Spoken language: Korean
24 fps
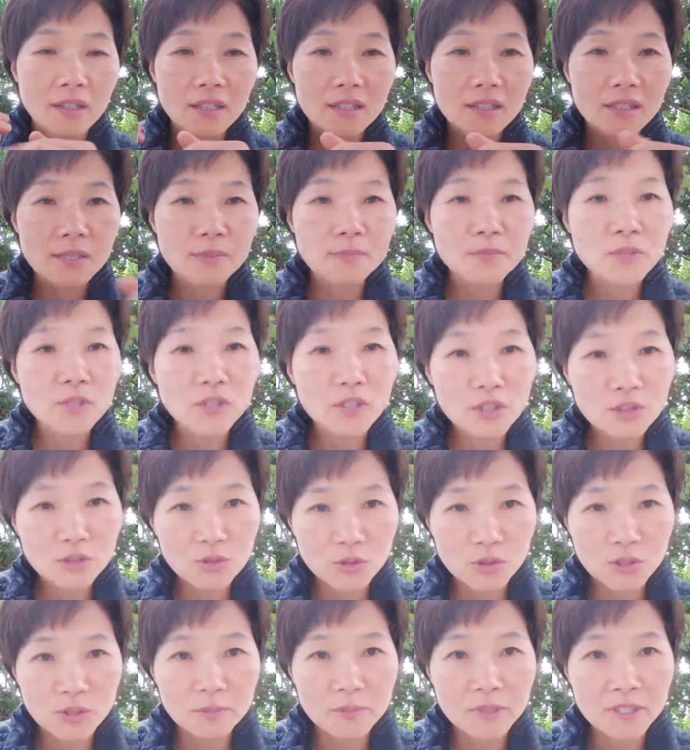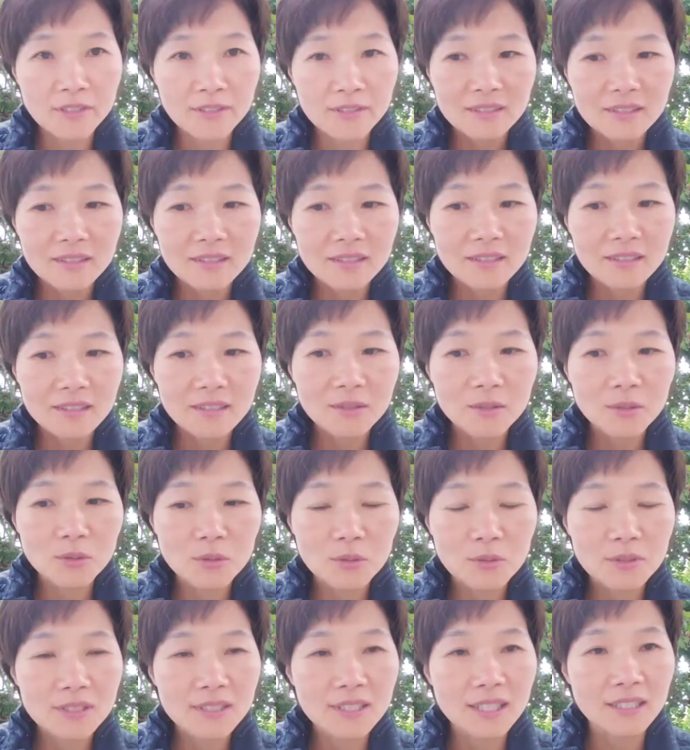10년 뒤면
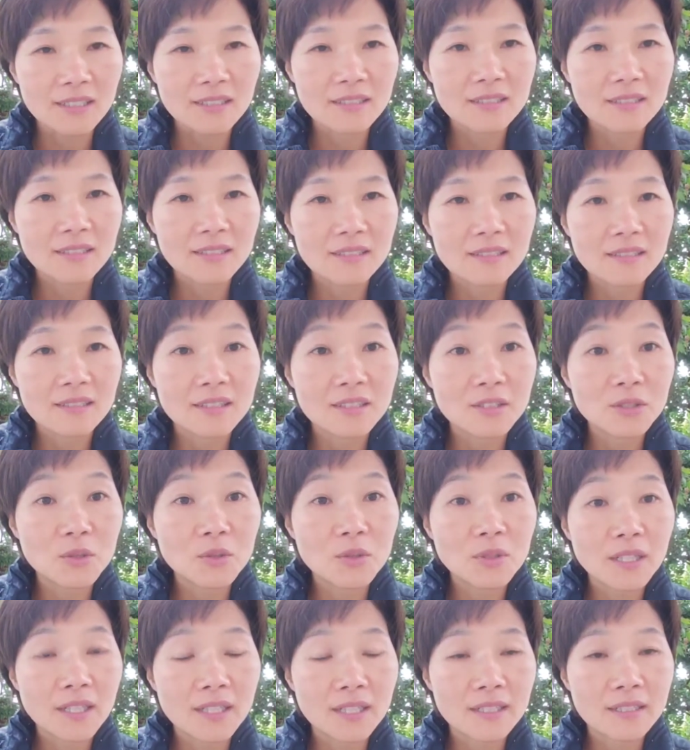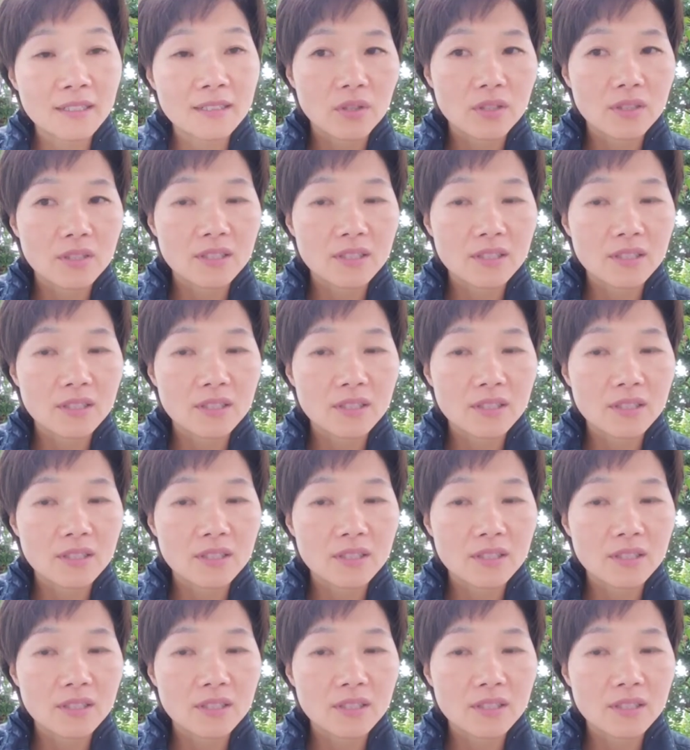인공 장기를 이용한